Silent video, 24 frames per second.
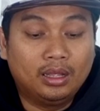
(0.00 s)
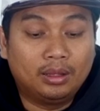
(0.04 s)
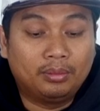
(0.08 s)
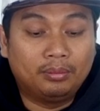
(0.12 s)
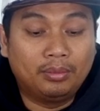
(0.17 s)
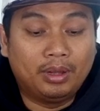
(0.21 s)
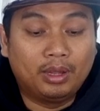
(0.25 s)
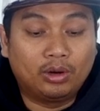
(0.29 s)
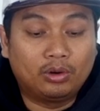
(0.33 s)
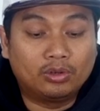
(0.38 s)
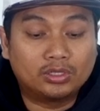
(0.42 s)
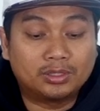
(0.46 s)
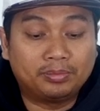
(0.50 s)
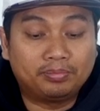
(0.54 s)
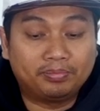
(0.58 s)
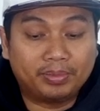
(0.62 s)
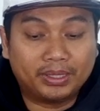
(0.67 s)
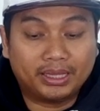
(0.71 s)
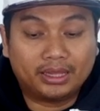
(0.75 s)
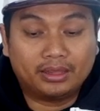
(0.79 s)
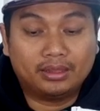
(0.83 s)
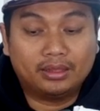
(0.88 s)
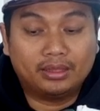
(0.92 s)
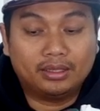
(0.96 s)
baru
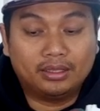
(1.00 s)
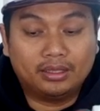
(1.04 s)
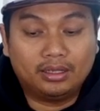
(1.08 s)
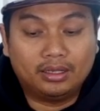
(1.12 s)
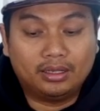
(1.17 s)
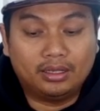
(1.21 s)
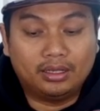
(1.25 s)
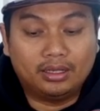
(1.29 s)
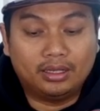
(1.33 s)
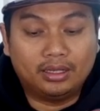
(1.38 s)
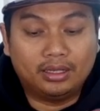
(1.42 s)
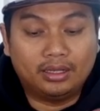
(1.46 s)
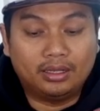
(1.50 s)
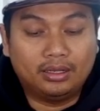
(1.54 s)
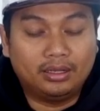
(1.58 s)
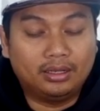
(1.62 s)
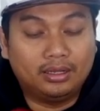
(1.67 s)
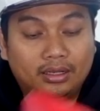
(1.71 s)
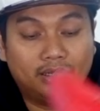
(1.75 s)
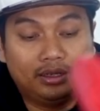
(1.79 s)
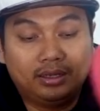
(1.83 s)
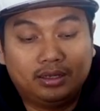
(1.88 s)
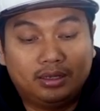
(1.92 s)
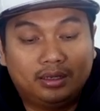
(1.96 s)
sempat uh,
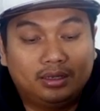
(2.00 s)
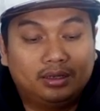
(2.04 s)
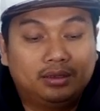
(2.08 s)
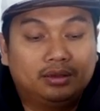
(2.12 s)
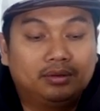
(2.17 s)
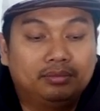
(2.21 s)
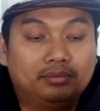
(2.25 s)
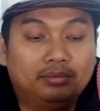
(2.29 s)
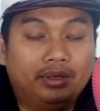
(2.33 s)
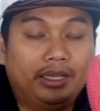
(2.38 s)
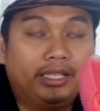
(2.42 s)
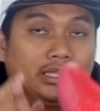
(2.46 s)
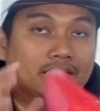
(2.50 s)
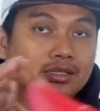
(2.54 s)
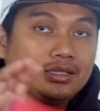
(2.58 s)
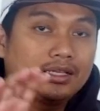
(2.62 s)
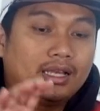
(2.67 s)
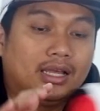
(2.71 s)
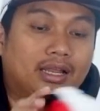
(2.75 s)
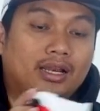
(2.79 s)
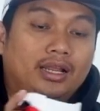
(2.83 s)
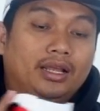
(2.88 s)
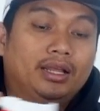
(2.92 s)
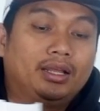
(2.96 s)
eh, belinya
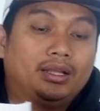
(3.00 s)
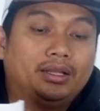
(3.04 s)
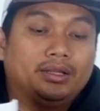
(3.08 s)
sekarang